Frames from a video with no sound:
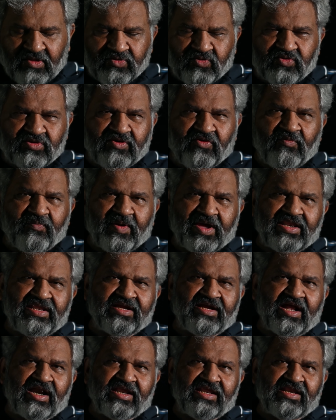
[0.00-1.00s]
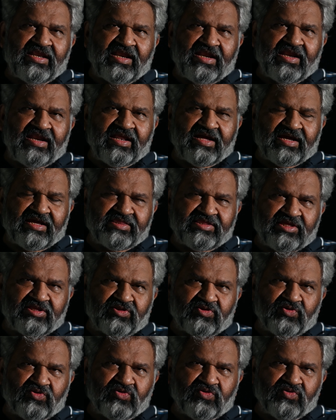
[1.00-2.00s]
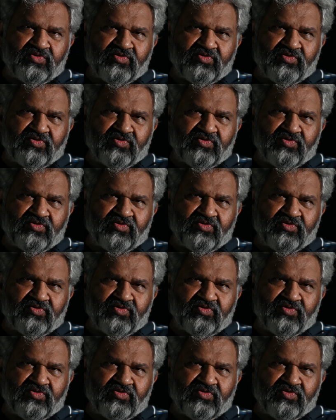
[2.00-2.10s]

तो जब वो पहली गाड़ी लेने लगे थे तो